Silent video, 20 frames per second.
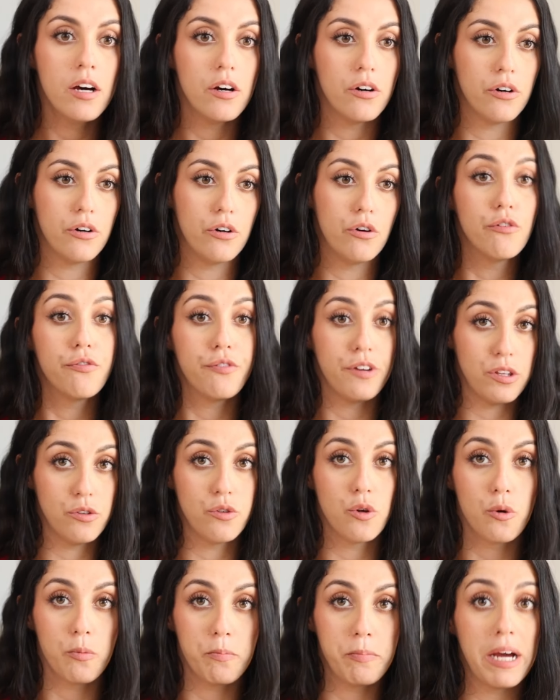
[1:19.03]
euh, le fait
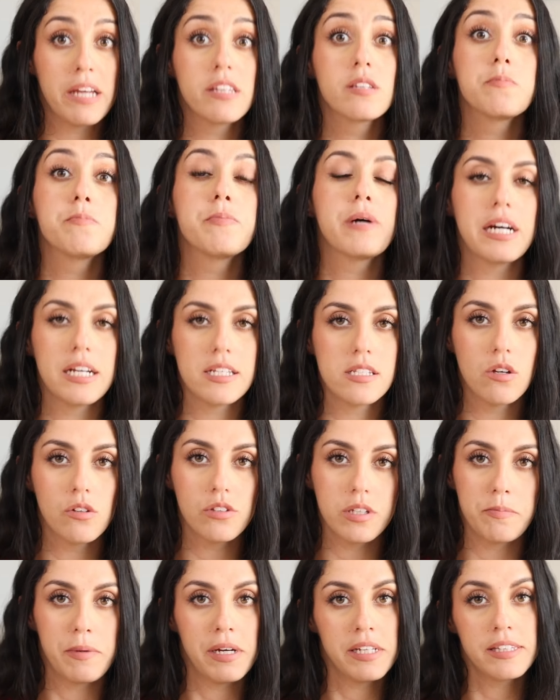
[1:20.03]
de ne pas être
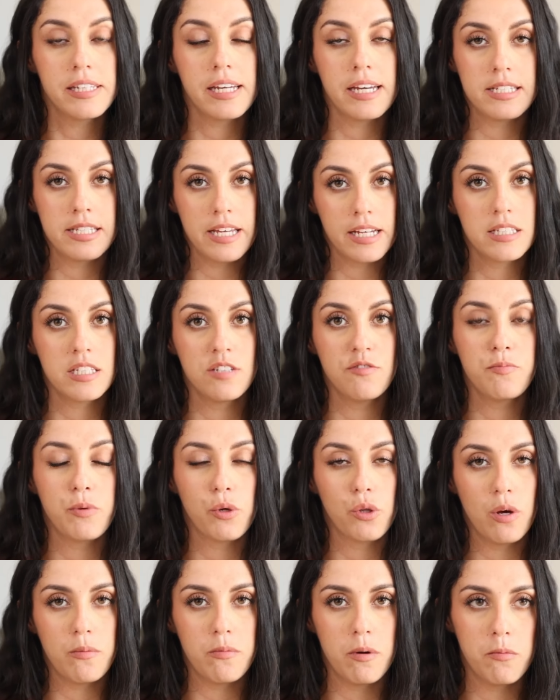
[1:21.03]
présente et pas être très active
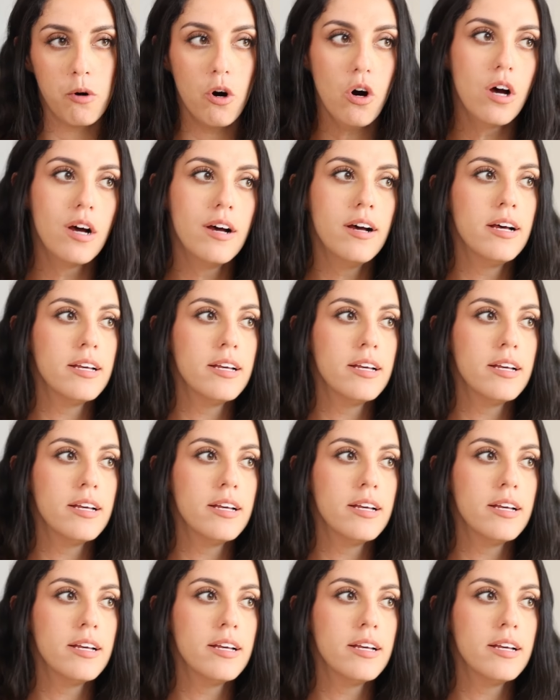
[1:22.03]
pendant un moment.